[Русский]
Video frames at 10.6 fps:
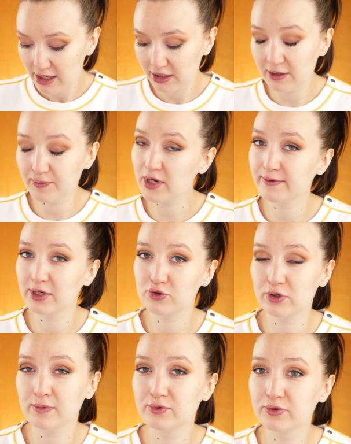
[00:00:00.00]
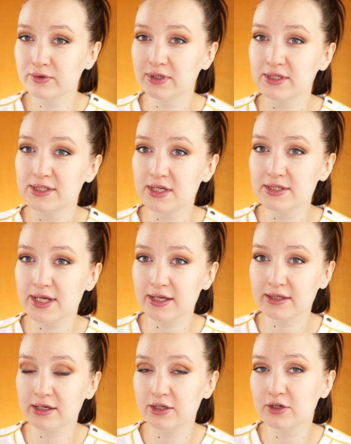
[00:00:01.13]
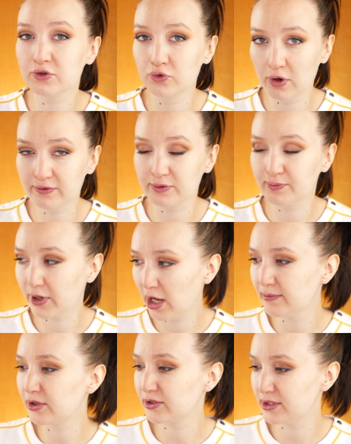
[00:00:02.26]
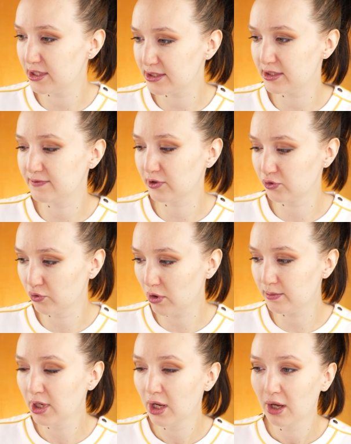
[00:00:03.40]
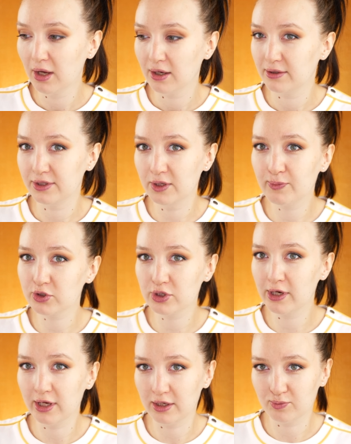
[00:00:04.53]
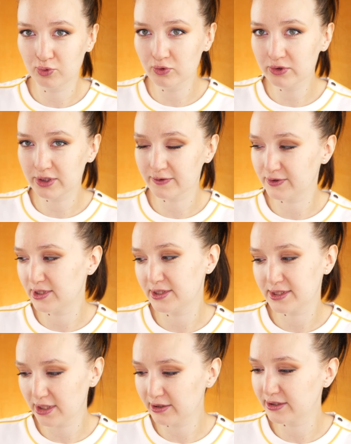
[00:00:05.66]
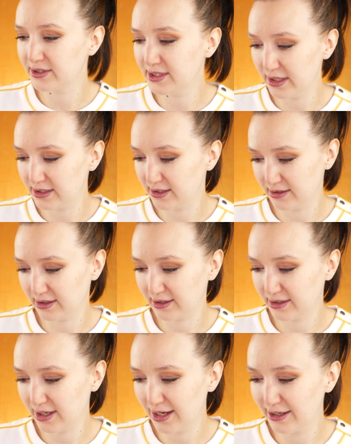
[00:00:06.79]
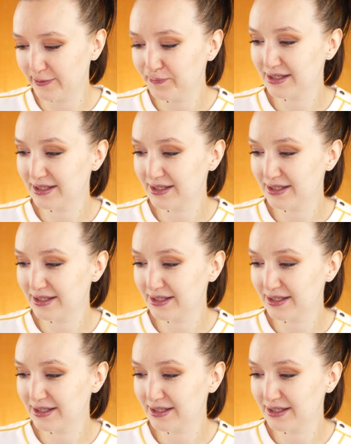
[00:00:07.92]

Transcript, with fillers: И первое, что я буду наносить, это их новый праймер 10 в одном не пожалели пунктов, здесь целых 10 накатали.